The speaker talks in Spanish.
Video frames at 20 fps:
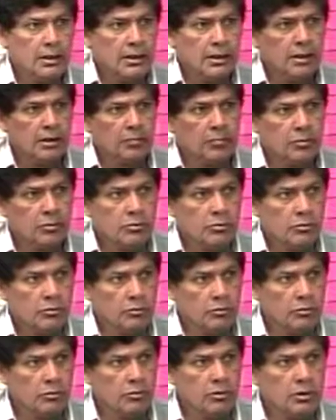El punto
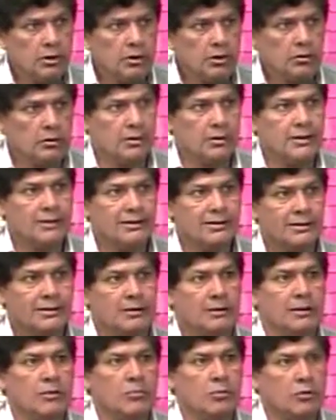único es
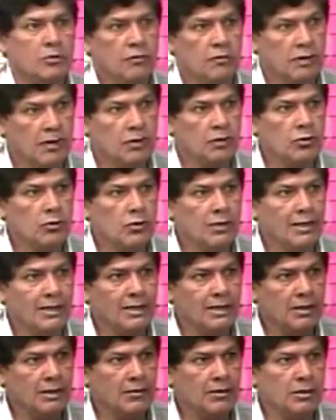la modificatoria de la
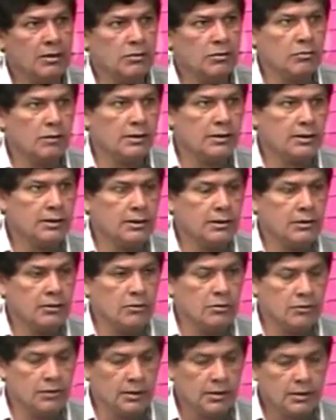ley
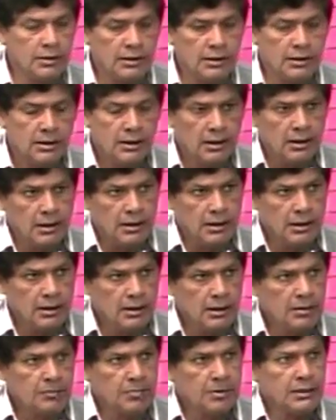29790,
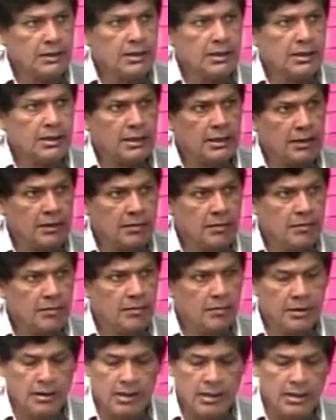ley especial del
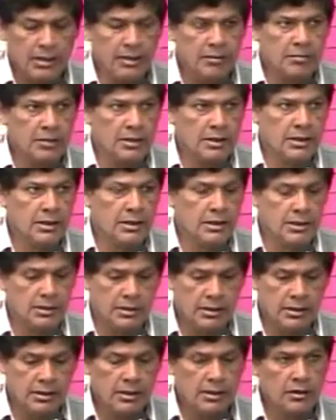gravamen a la minería.
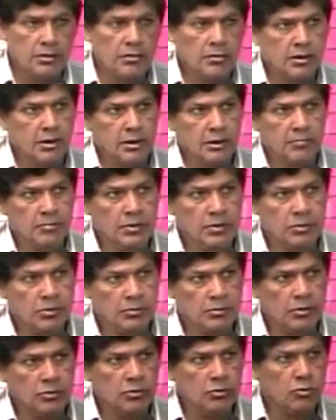Dinero que más o
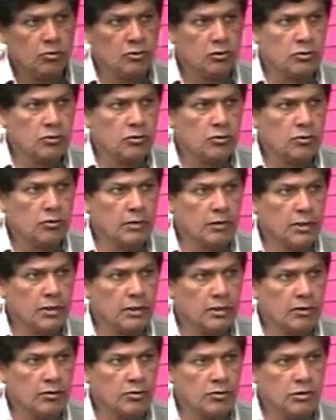menos
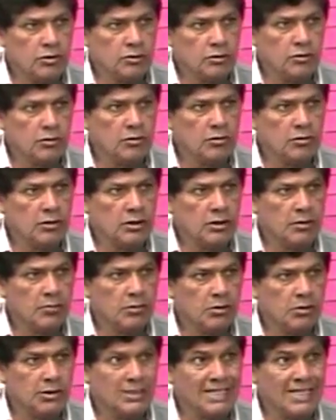240, 250
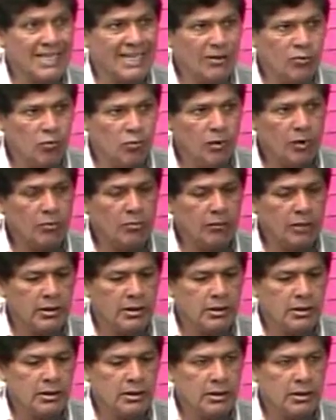millones que
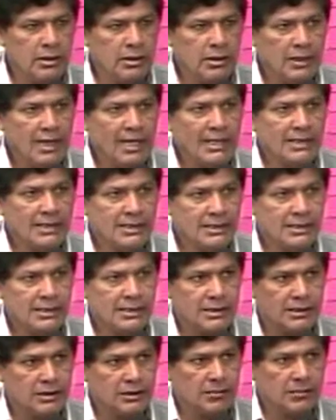anualmente, antes se
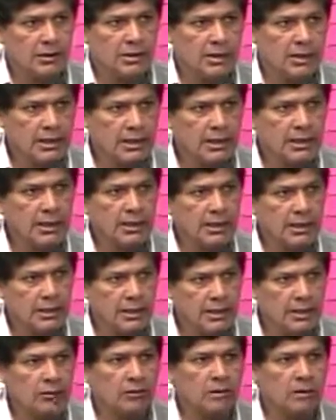distribuía aquí en
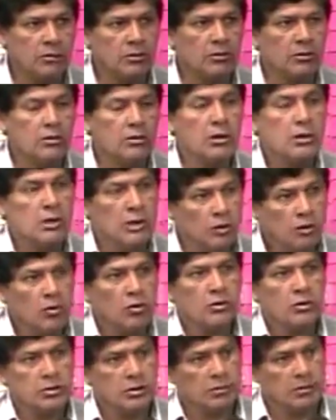Arequipa, todo,
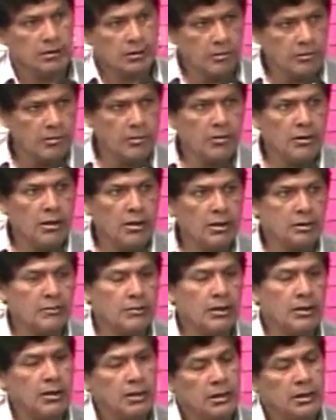hoy se lo han llevado a
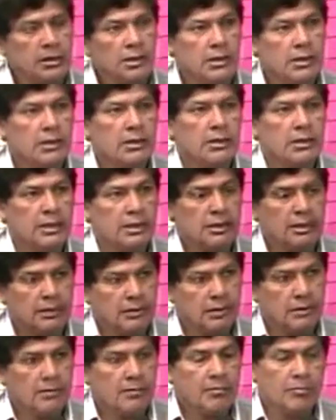Lima y ya,
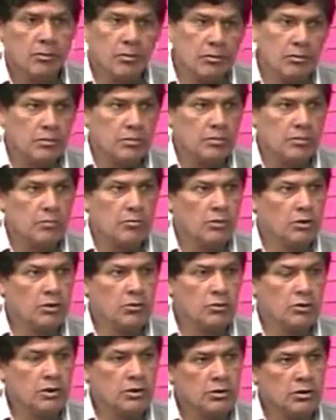ya va por
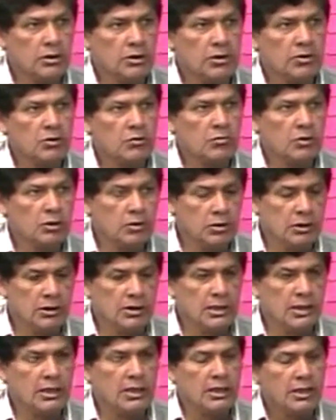400 y tantos millones
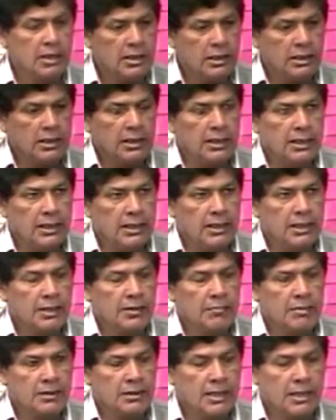que
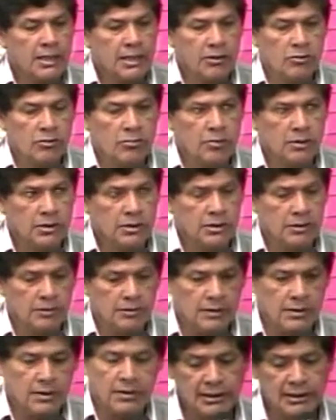Arequipa está dejando de percibir.